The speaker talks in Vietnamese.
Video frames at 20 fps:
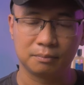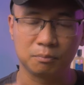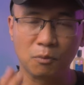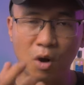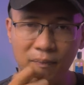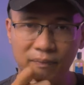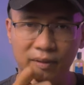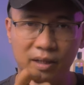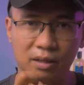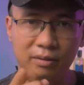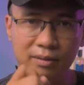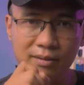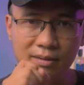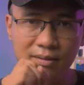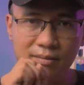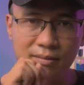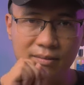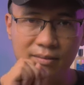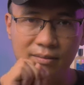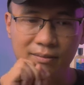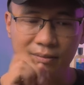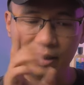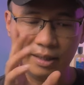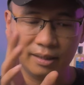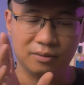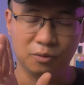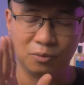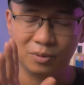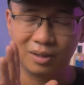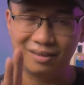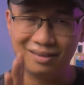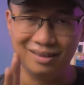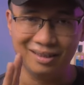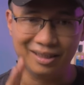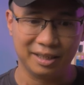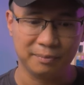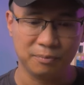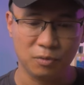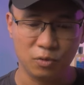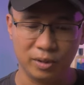bóp vào ấy. Đấy, chúng ta
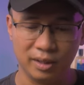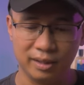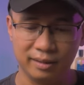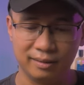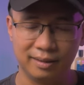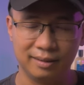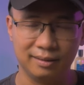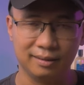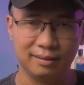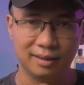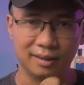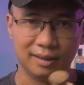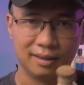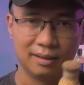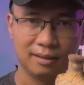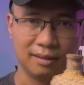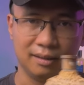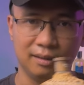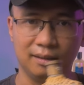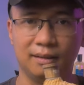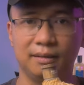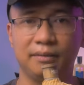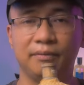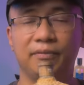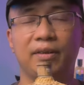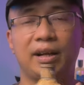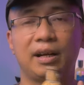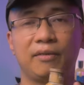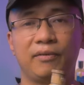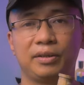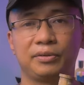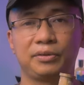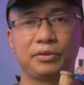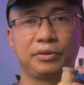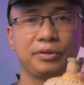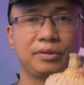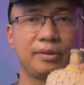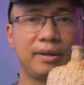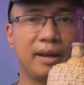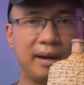ngửi cái mùi đấy thì Uh,
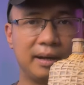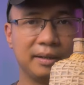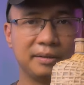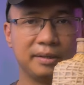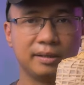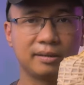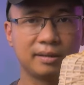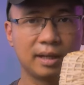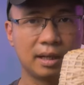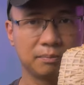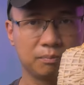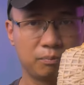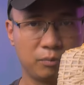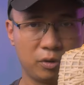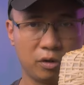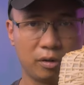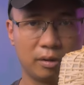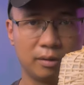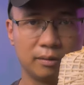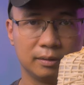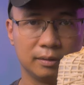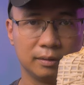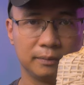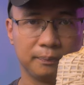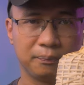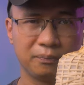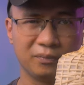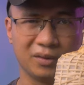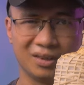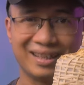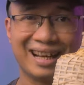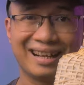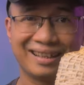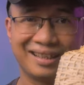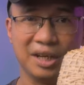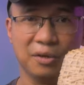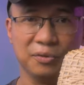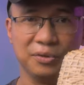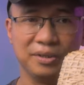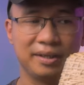Varvatos Artisan Pure nó dạng
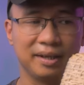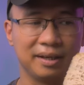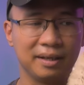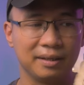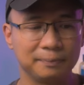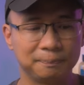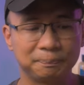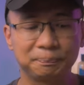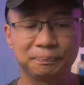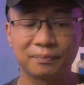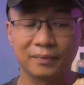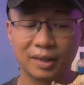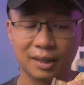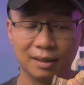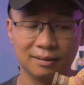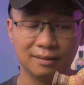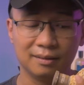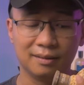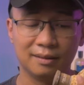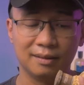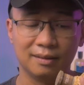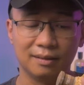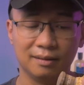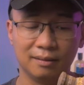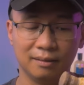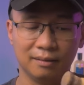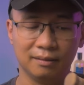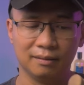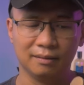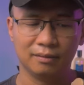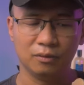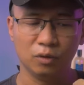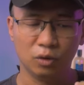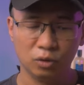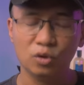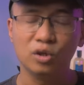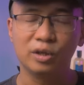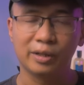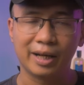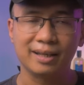kiểu như thế,
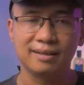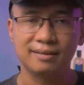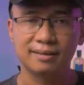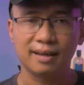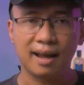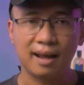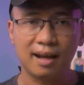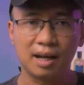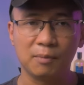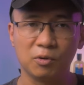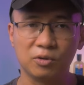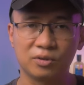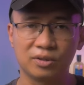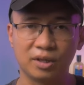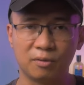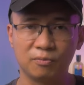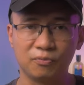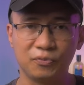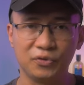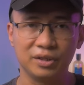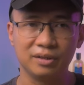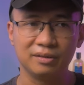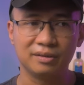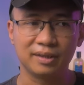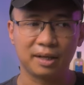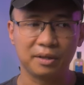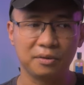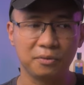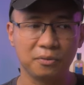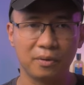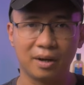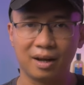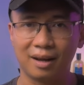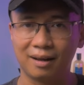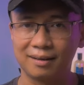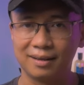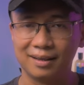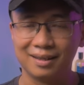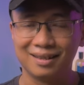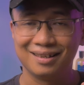luôn luôn được đánh giá là một trong những chai nước
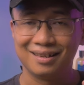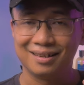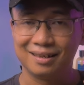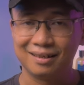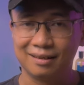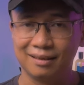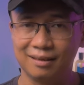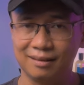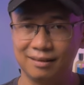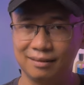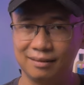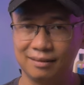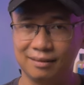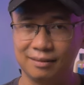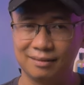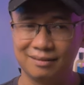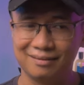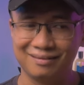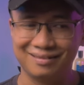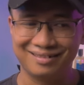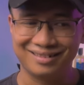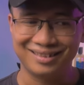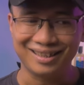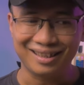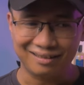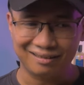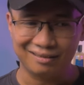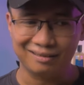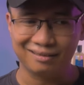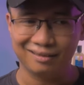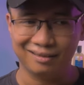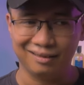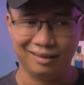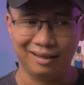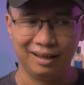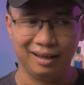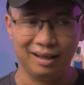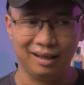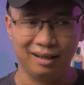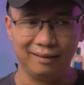hoa uh, rất
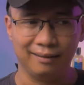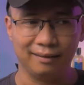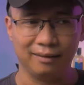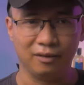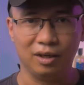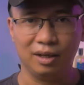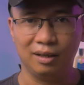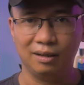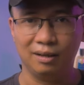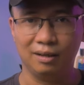là gọi